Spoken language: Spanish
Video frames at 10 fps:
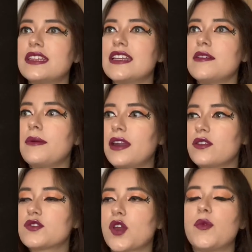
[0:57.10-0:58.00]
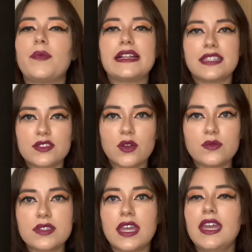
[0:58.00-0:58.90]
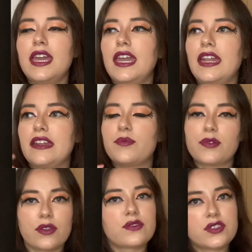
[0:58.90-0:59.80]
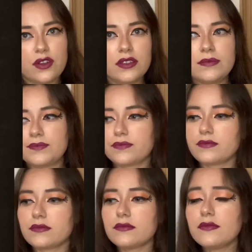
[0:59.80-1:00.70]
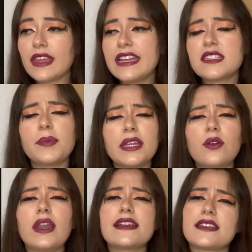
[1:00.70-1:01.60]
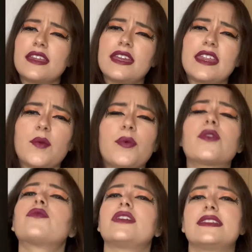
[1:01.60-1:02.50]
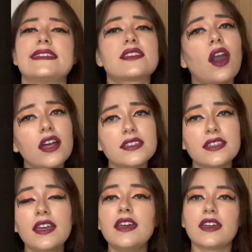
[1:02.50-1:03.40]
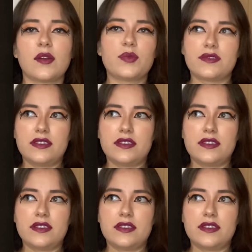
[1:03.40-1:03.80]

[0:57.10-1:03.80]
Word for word: tiene varios como milestones en producción. Esta película está dirigida por Ridley Scott que pues